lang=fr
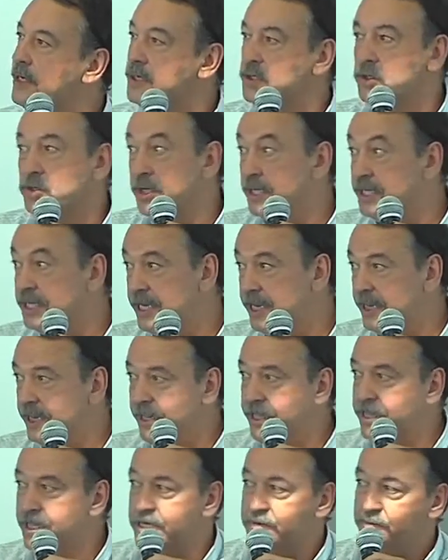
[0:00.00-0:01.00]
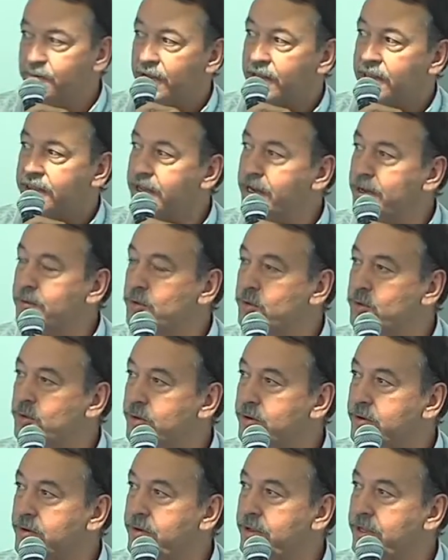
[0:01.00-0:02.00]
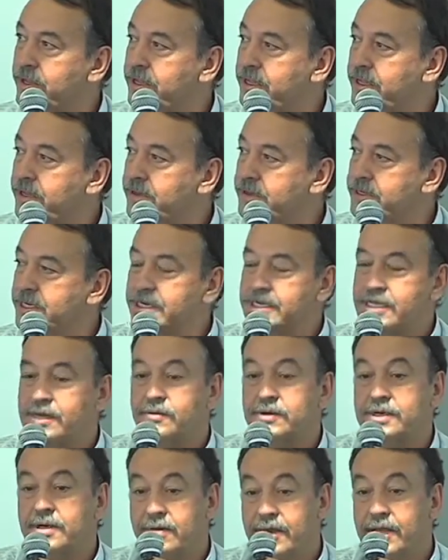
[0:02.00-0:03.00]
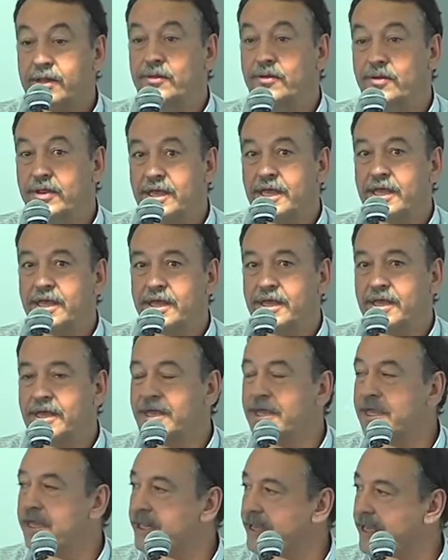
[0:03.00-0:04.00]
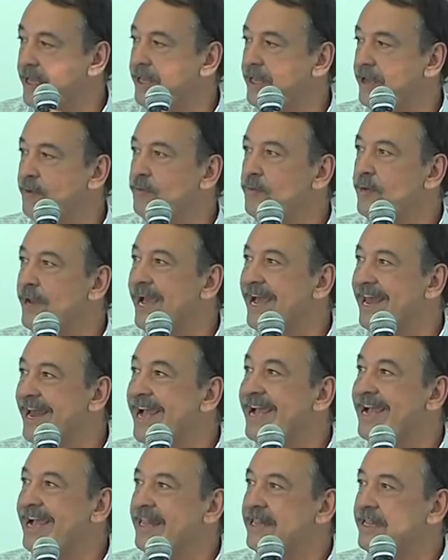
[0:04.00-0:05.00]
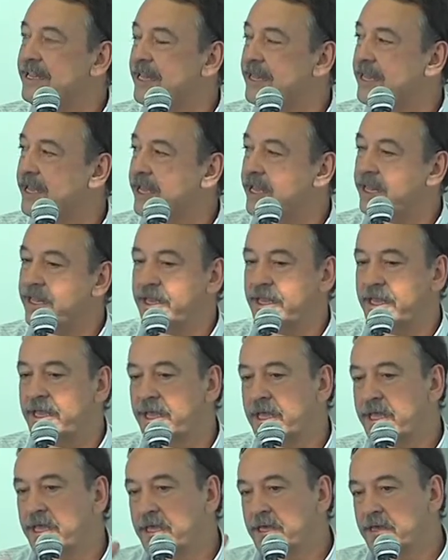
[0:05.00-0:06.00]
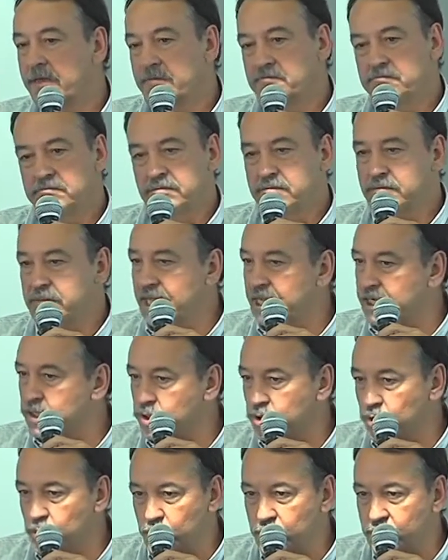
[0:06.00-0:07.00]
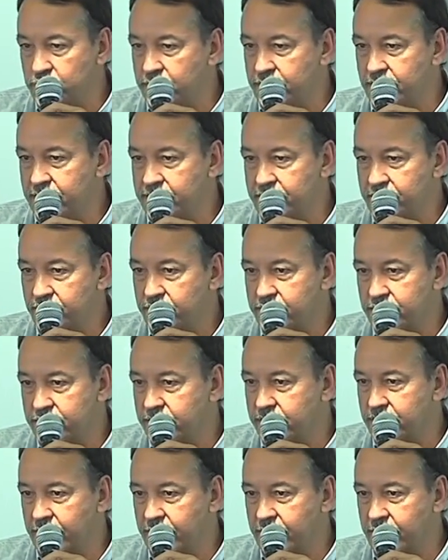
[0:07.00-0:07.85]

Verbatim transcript: Et maintenant, il y en a 500, 600 et 300 pour faire le moteur. Donc il y a beaucoup, beaucoup de personnes.